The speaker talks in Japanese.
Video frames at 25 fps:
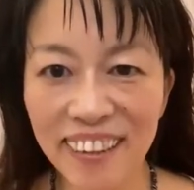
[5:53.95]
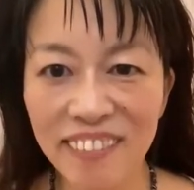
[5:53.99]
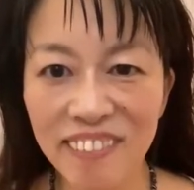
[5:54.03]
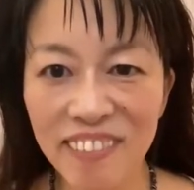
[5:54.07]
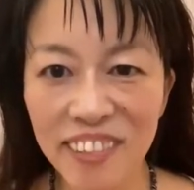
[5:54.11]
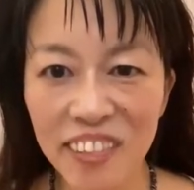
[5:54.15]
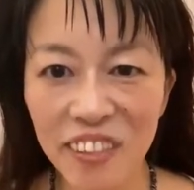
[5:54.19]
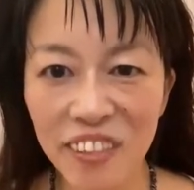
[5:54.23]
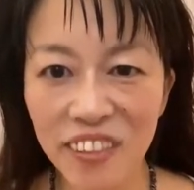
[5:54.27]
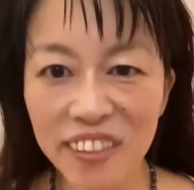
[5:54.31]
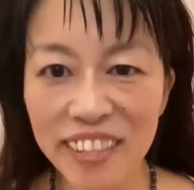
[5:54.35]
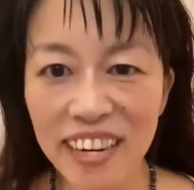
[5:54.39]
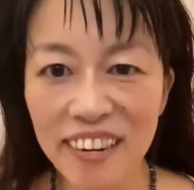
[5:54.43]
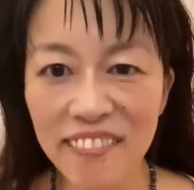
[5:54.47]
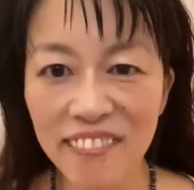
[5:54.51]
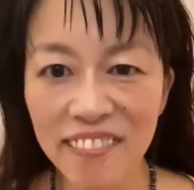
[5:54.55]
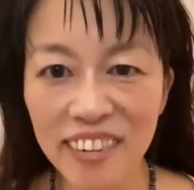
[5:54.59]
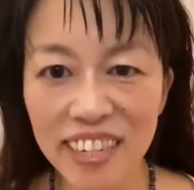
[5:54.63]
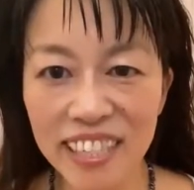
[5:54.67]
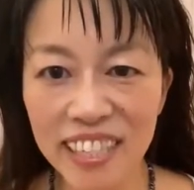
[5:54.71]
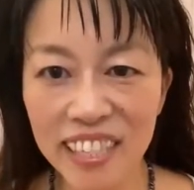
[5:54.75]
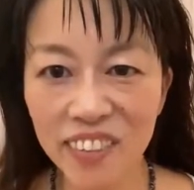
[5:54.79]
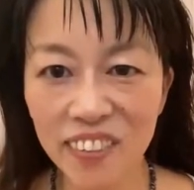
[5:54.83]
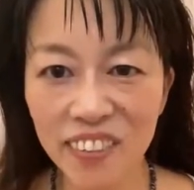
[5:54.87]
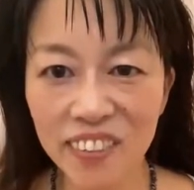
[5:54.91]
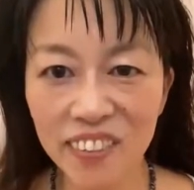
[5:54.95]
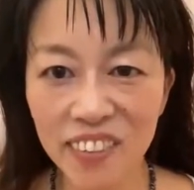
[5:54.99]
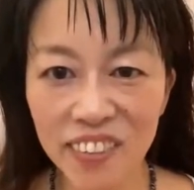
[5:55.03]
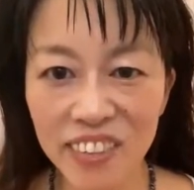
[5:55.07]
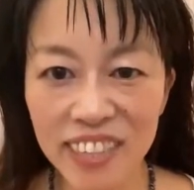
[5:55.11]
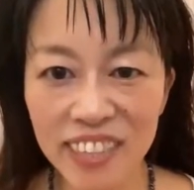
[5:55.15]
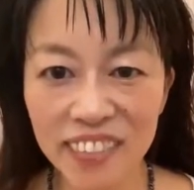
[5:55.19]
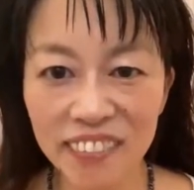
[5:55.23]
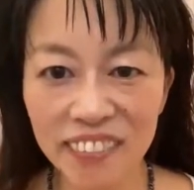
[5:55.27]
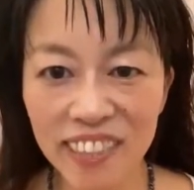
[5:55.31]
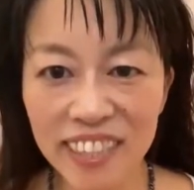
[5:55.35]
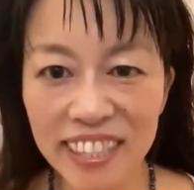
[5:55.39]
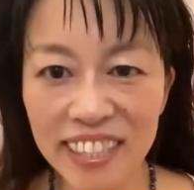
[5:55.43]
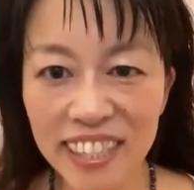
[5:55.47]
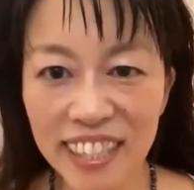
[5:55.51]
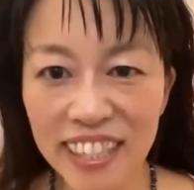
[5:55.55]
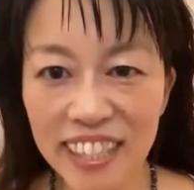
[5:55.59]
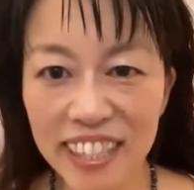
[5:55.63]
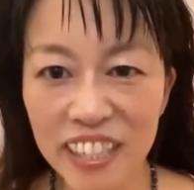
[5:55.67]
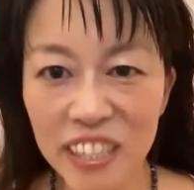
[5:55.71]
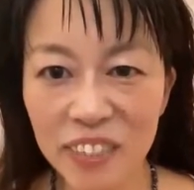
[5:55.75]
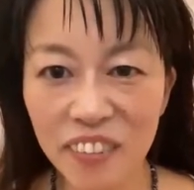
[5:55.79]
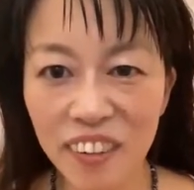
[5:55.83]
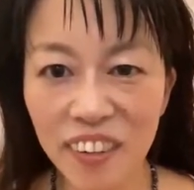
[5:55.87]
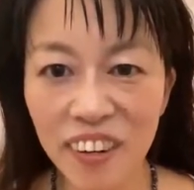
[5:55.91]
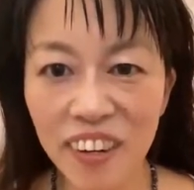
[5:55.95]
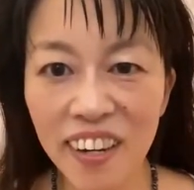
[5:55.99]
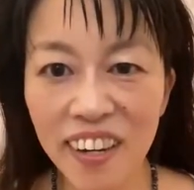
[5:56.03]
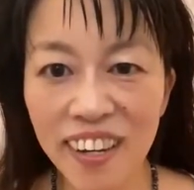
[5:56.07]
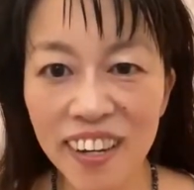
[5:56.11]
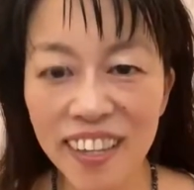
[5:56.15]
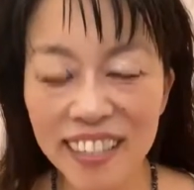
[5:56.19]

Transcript: まあ、その現場に遭遇しました私も。